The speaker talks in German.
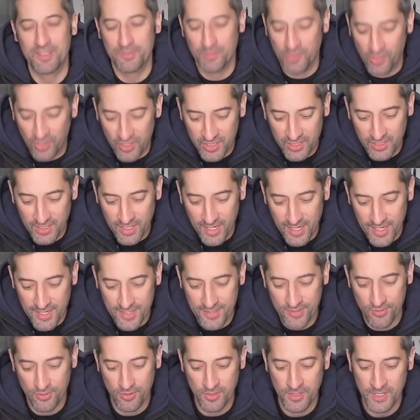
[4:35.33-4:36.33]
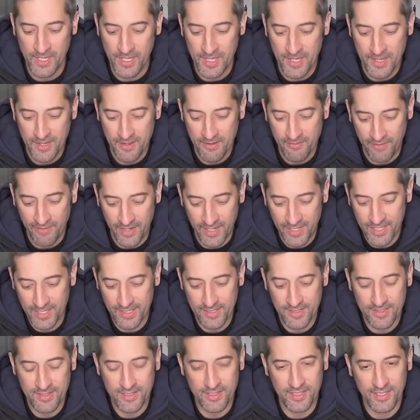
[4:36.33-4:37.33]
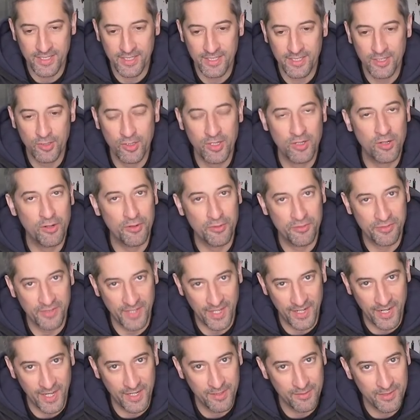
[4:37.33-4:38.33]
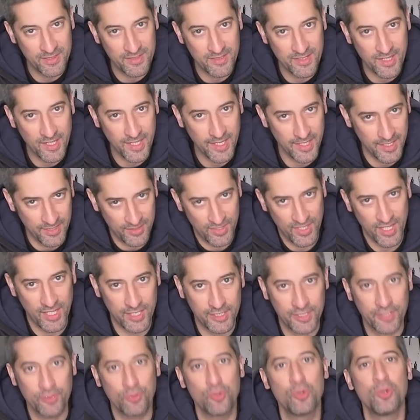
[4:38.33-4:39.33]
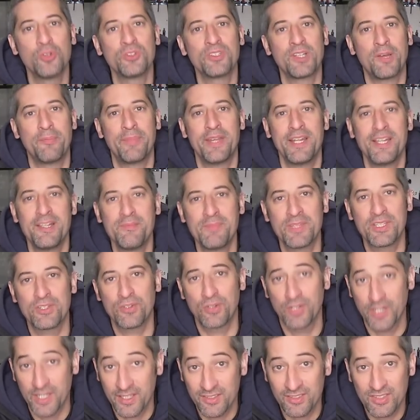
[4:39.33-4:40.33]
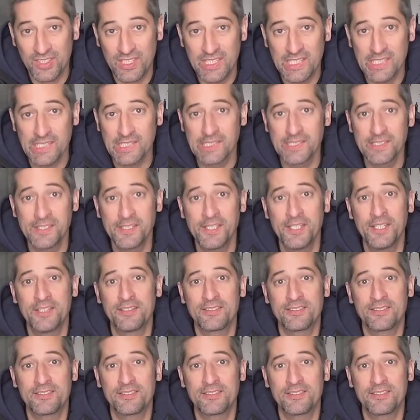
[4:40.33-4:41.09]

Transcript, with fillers: Das bedeutet also, wenn ich jetzt äh, auf, anhand dieser ETRTO-Tabellen mich orientiere,